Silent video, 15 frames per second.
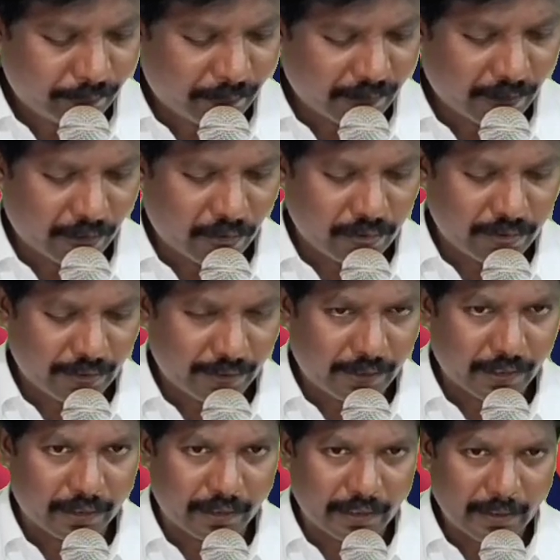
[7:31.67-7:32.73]
పదహారో
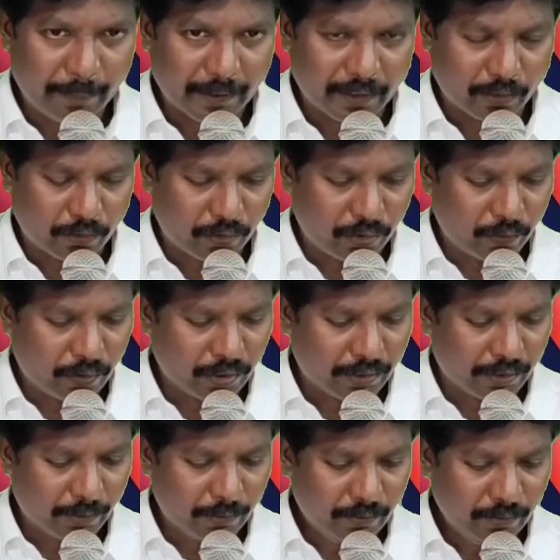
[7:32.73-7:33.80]
సంకీర్తన పదకొండవ
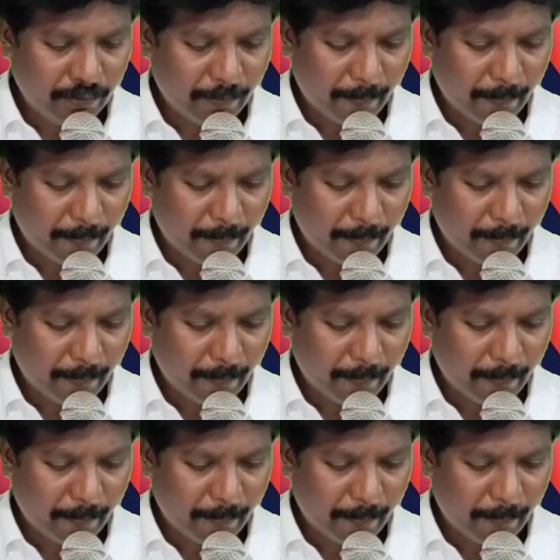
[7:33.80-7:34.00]
వాక్యము